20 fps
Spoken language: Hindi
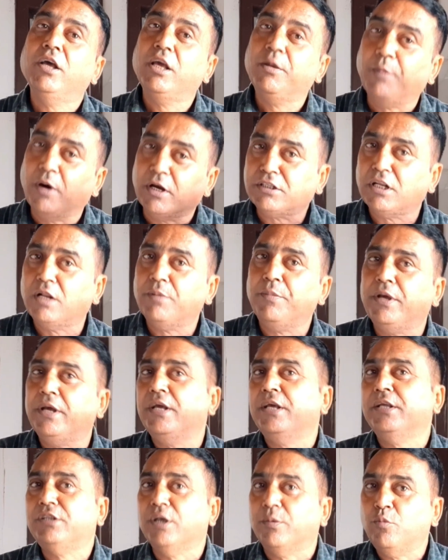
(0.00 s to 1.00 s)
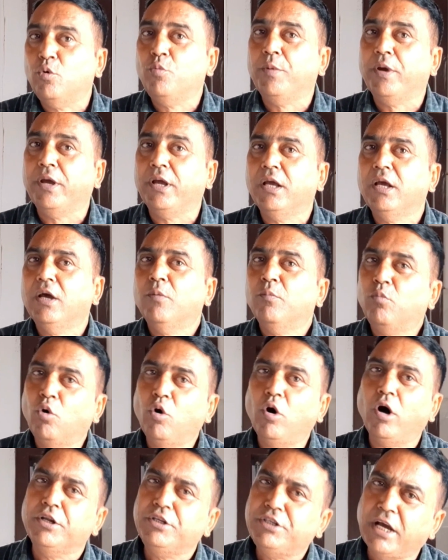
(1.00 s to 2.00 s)
हिमाचल में जम्मू में
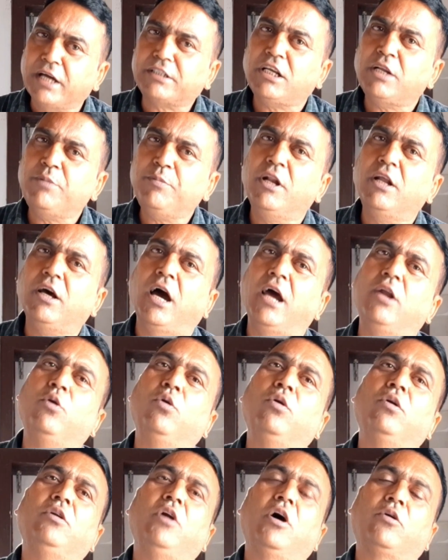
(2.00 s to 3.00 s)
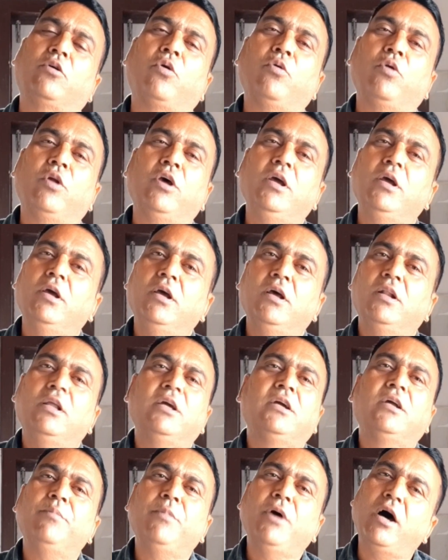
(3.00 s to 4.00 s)
वो इंजेक्शन भी लगाए डॉक्टरों ने
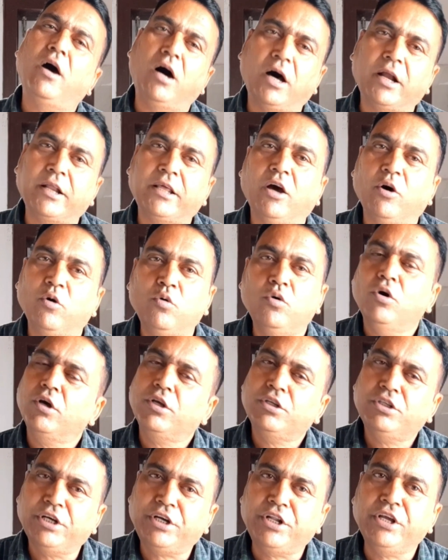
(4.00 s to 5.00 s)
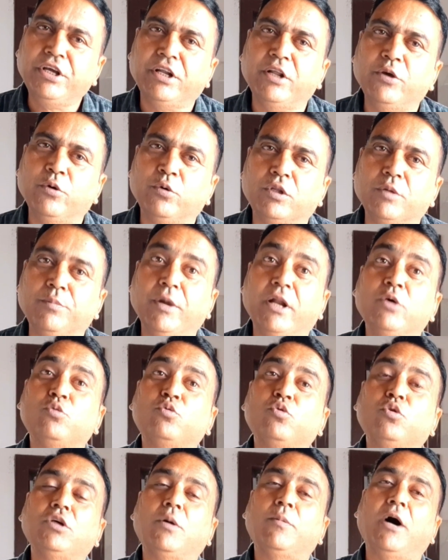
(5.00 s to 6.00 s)
लेकिन मैं हार गया हूँ ये ठीक नहीं होती मैंने
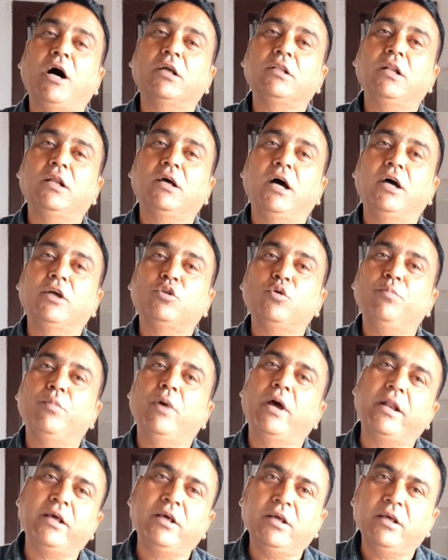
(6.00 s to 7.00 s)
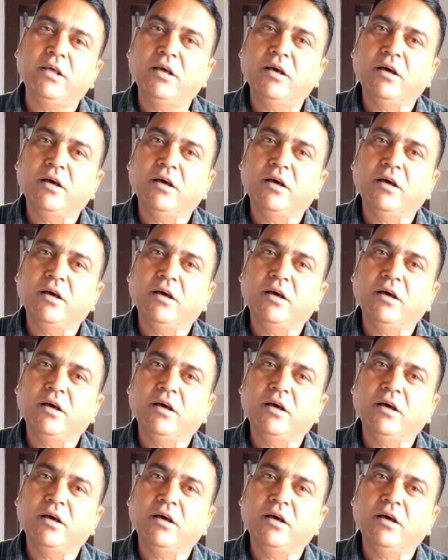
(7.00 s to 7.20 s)
उसको जब हाथ लगाया तो मैंने